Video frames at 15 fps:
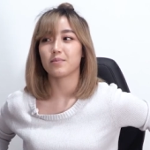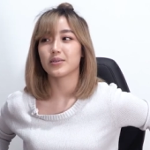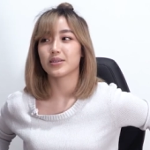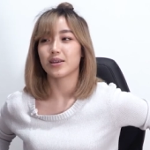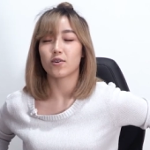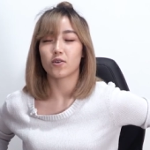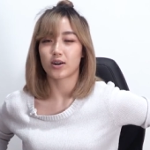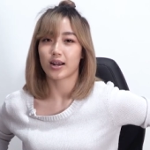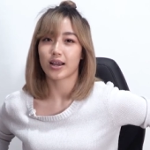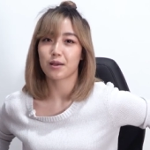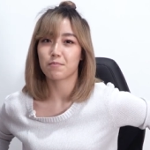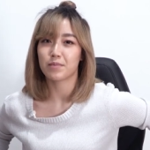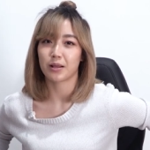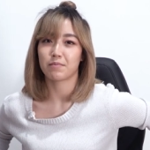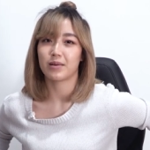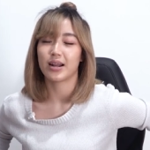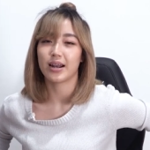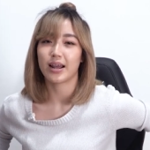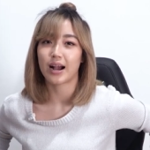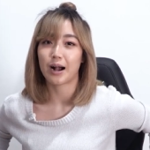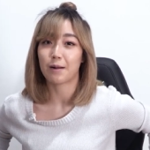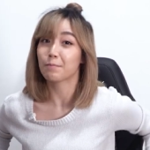misalnya orang yang berat
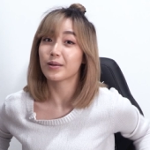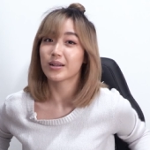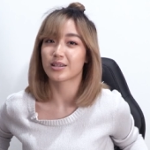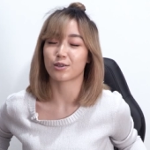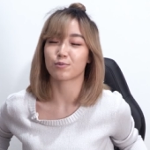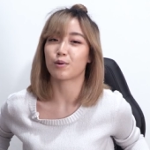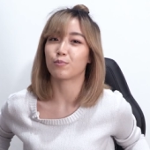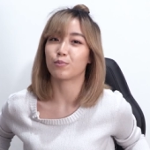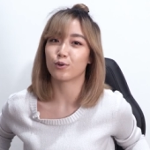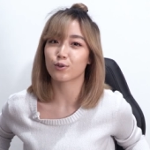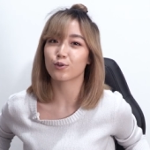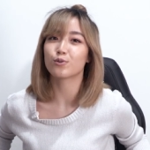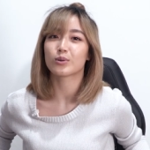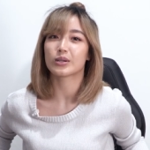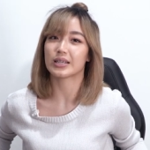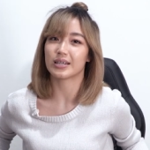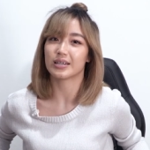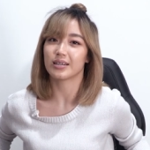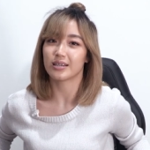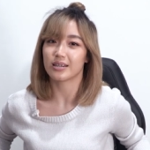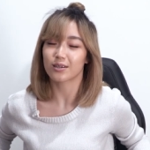badannya hampir 150 tuh dudukin